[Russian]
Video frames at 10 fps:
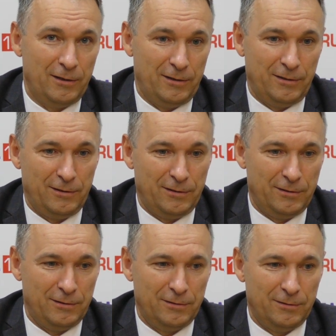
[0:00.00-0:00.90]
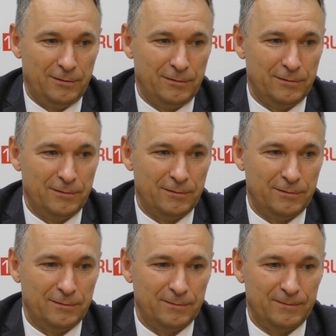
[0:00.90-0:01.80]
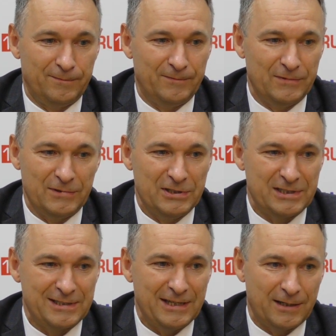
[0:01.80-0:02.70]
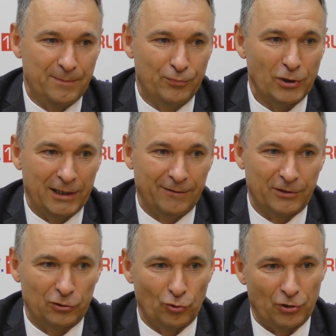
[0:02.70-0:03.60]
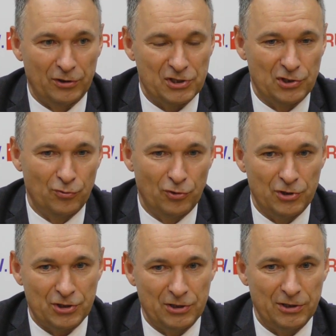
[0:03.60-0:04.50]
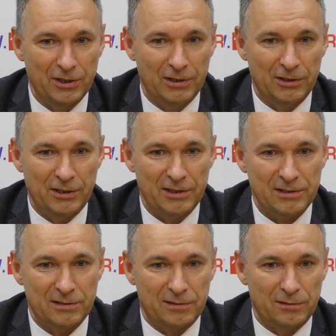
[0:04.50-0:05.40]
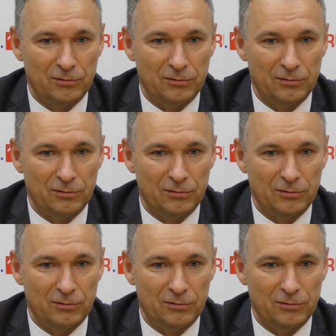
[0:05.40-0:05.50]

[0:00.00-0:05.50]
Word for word: а, из тех планов, которые на сегодняшний день есть,